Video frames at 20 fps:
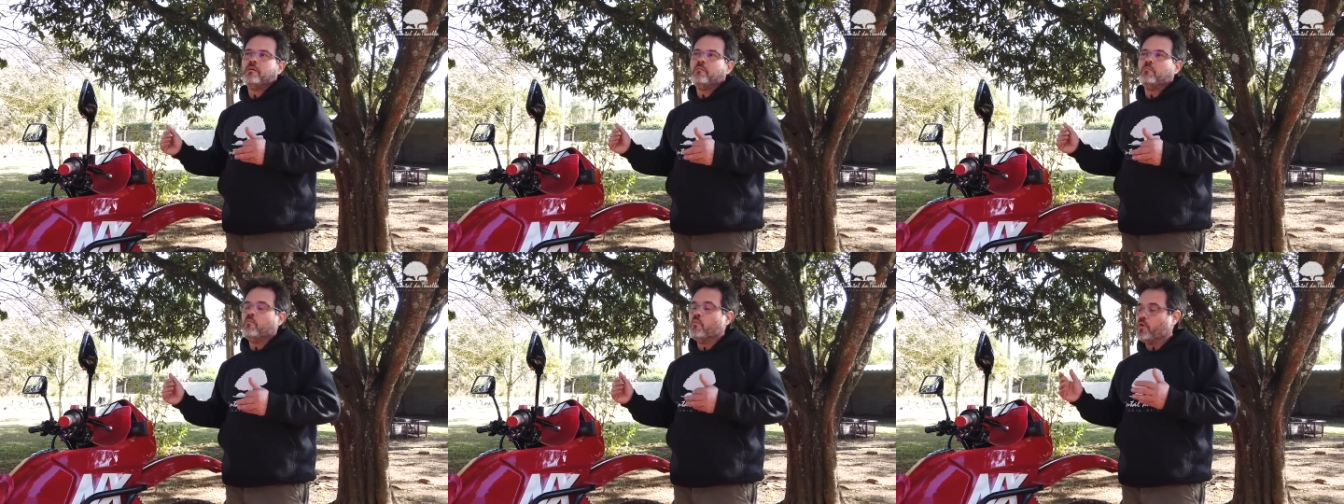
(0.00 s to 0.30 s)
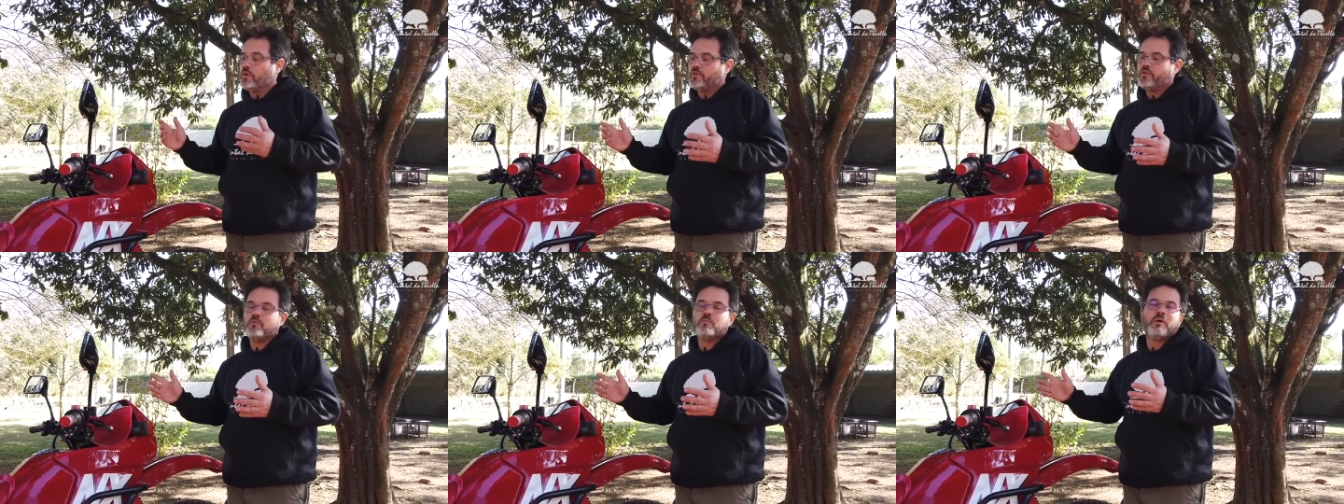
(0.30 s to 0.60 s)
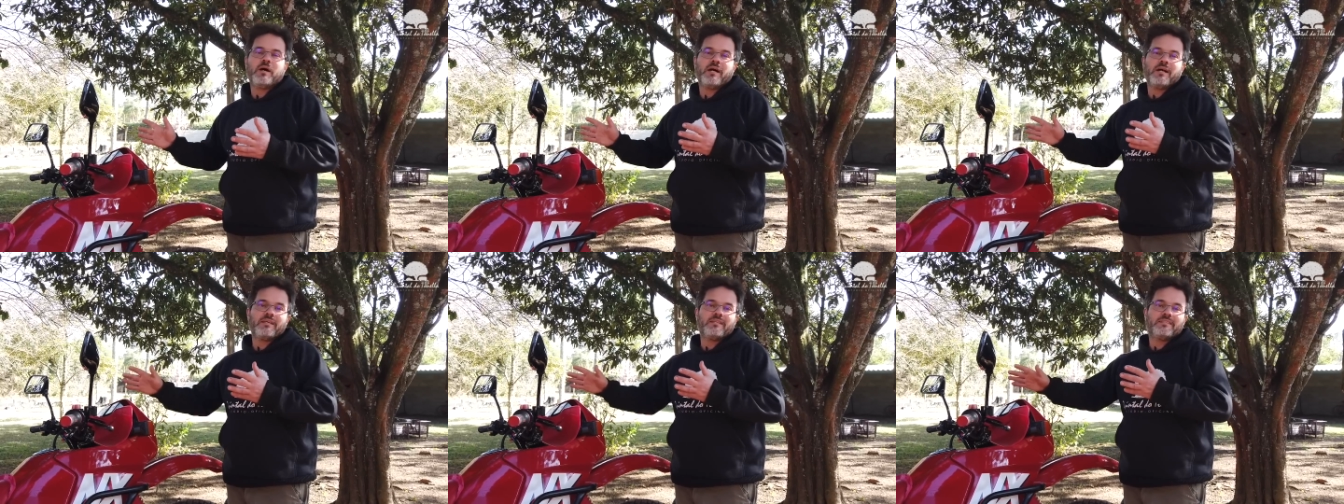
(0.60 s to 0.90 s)
muito
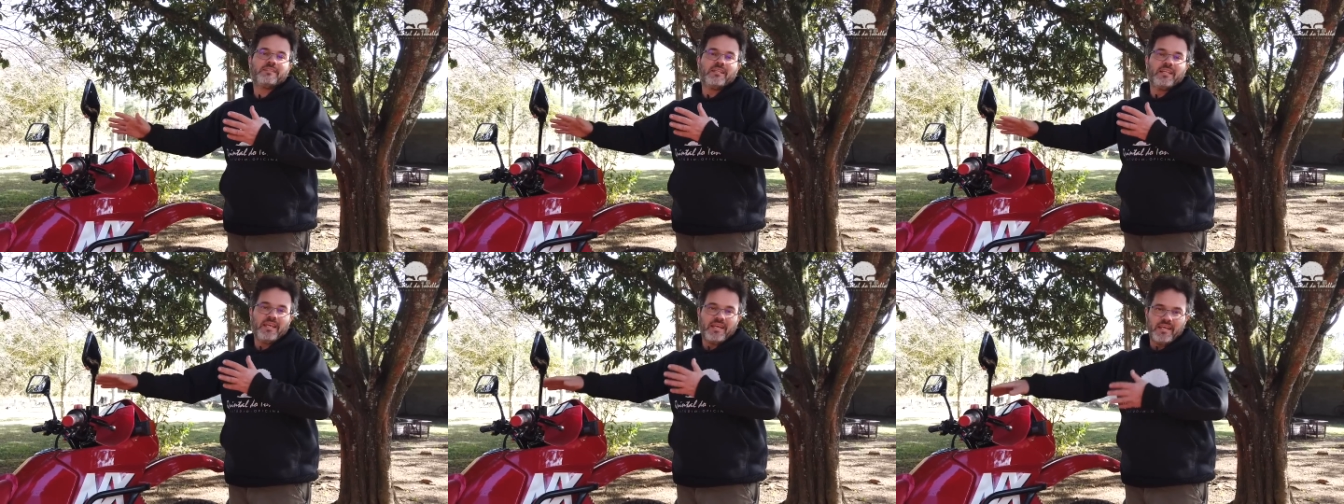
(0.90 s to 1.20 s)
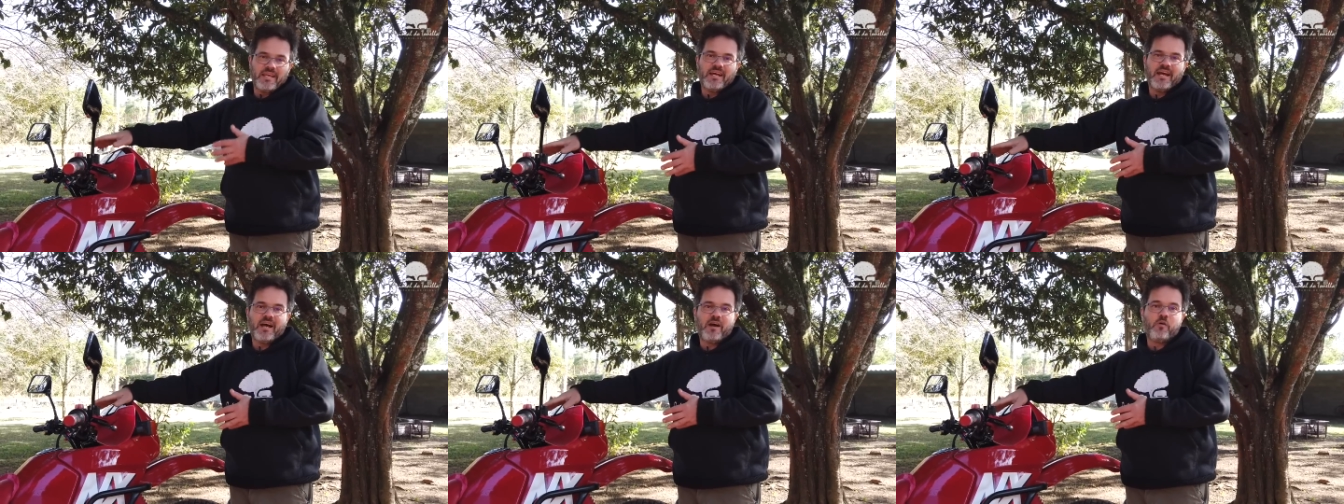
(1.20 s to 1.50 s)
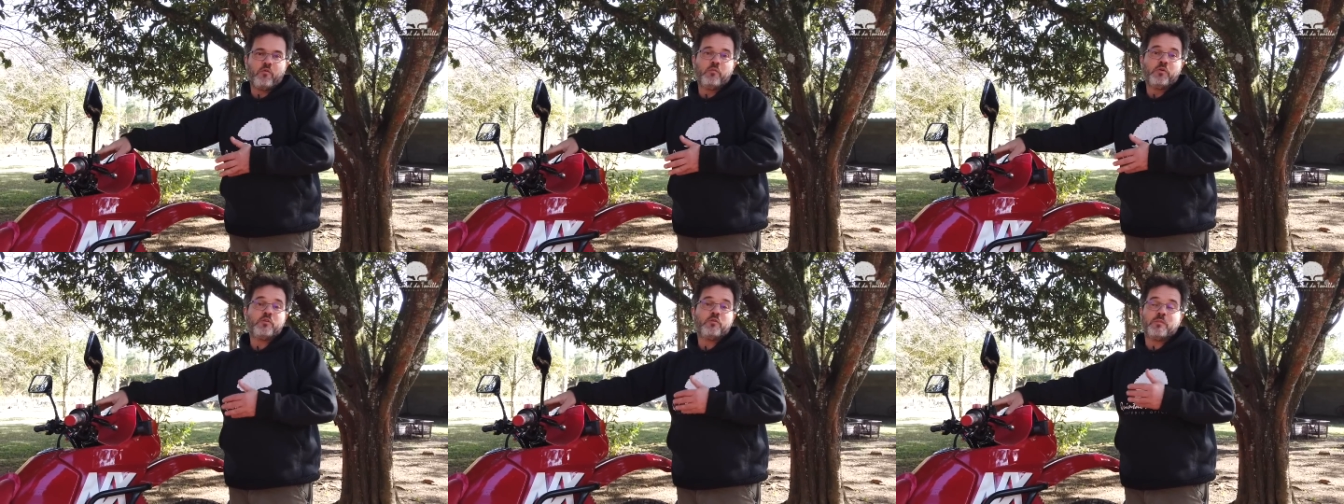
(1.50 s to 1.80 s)
mais
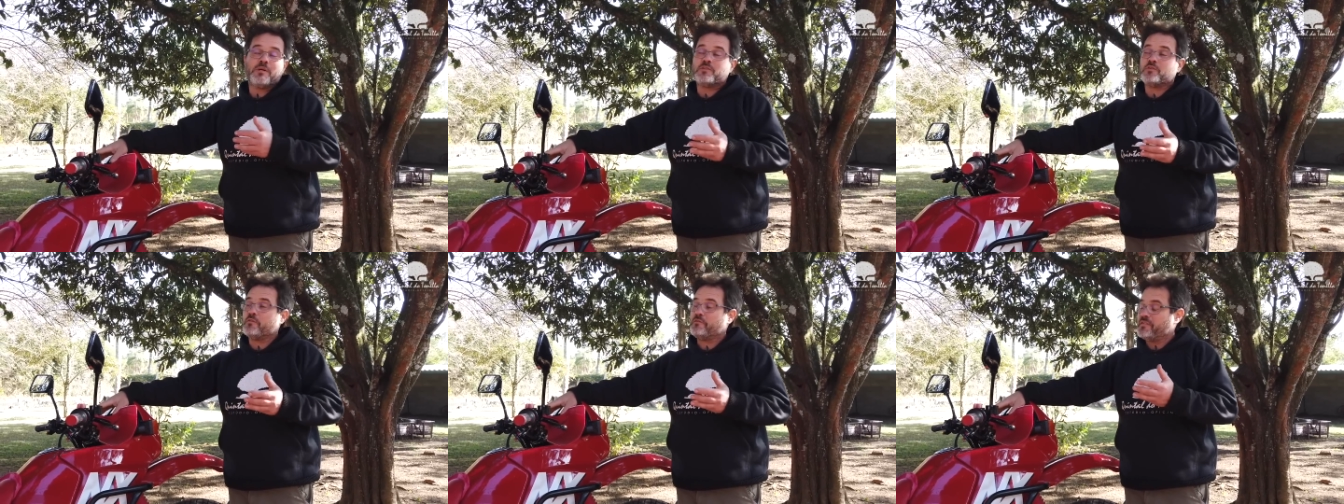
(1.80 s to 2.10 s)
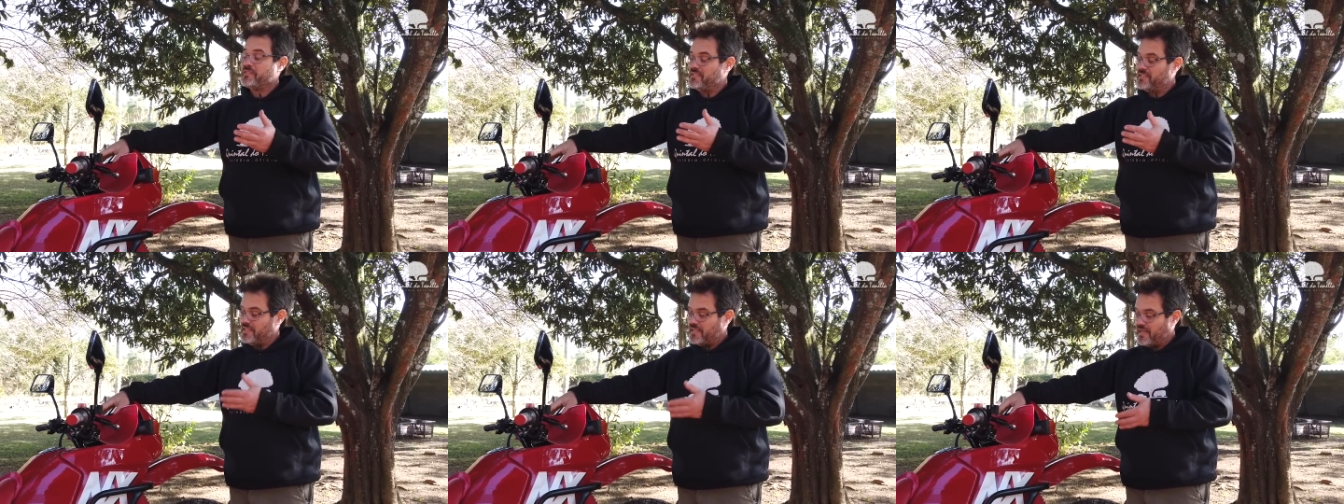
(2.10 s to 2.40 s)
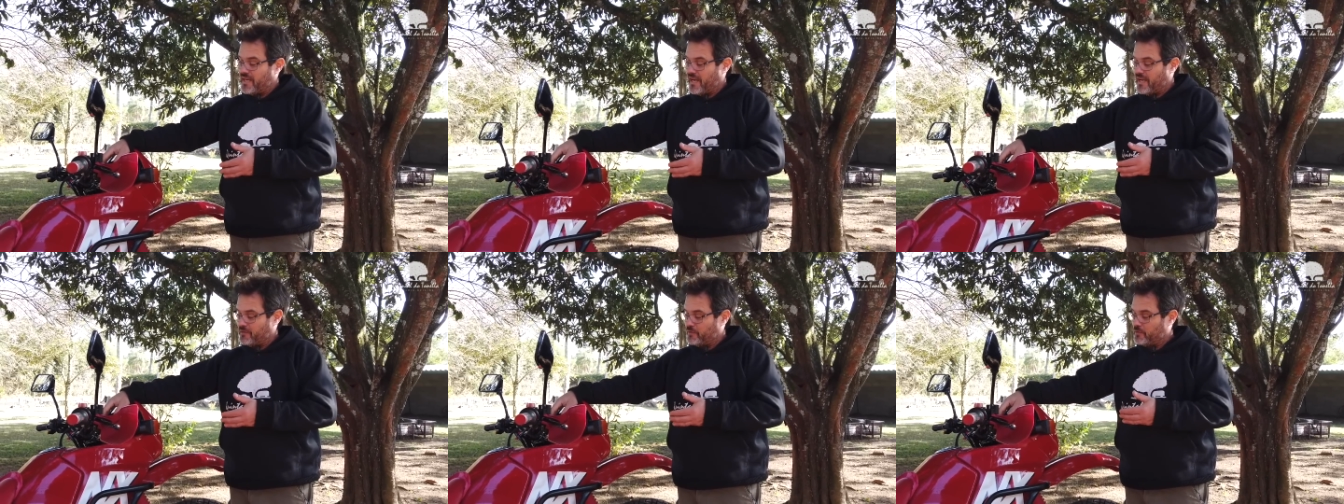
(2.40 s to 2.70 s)
legal, muito mais
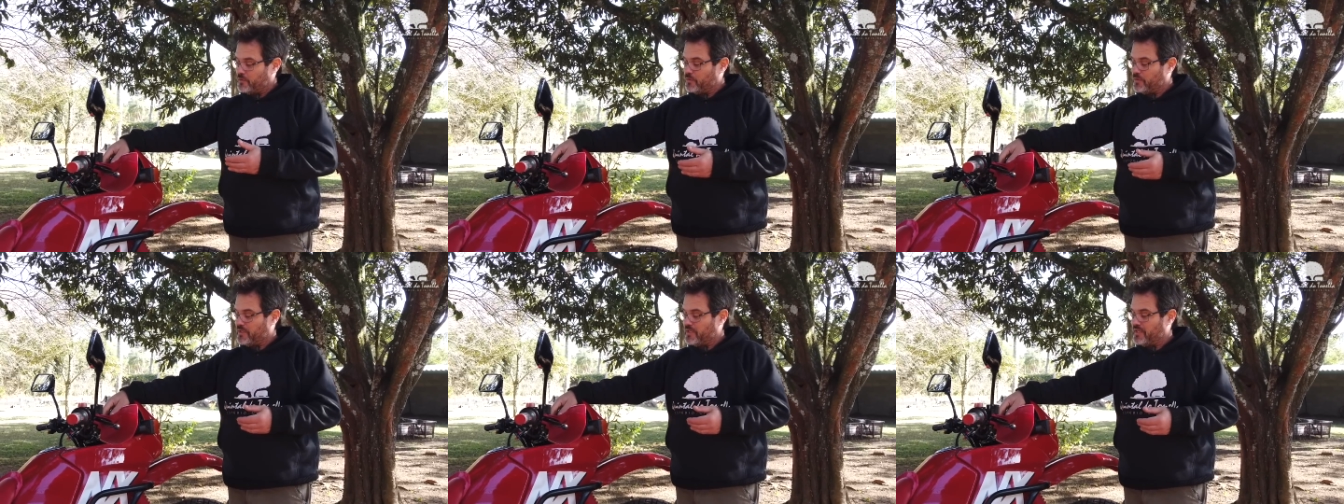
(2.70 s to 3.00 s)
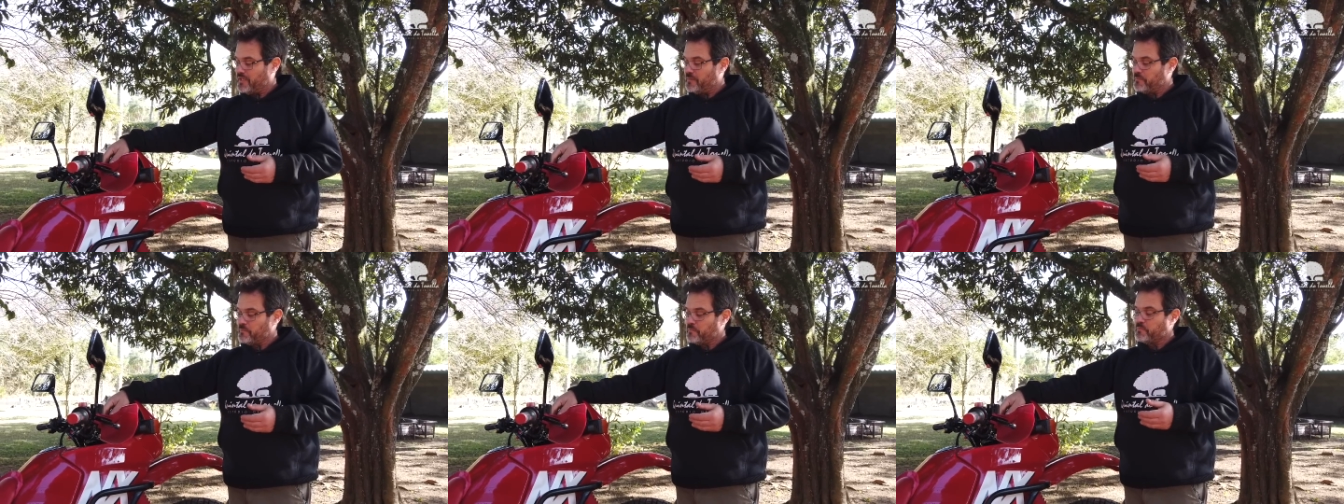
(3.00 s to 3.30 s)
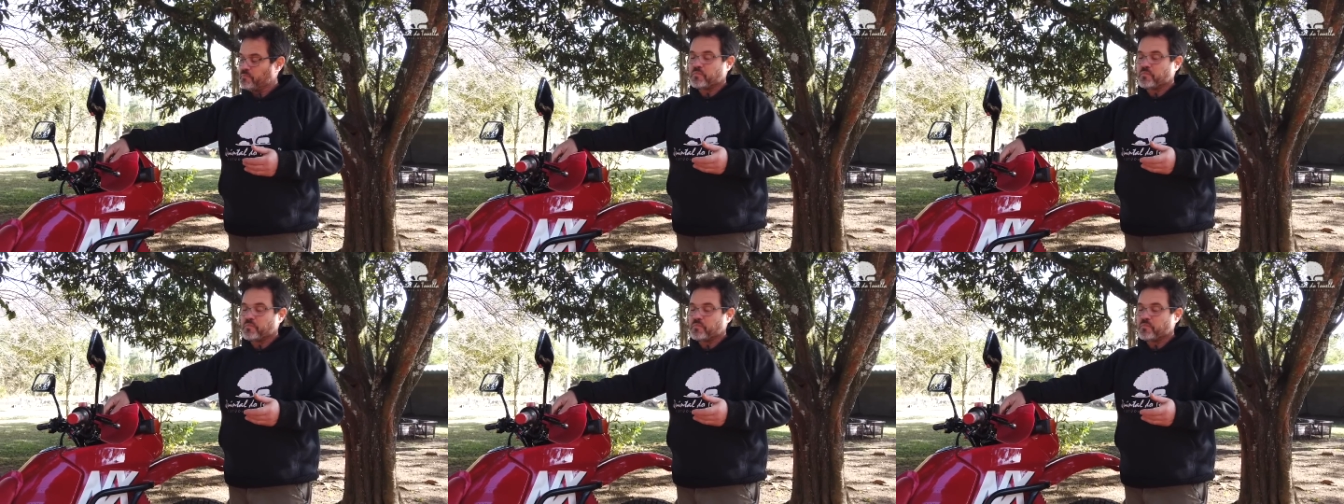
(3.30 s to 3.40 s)
sofisticado do que,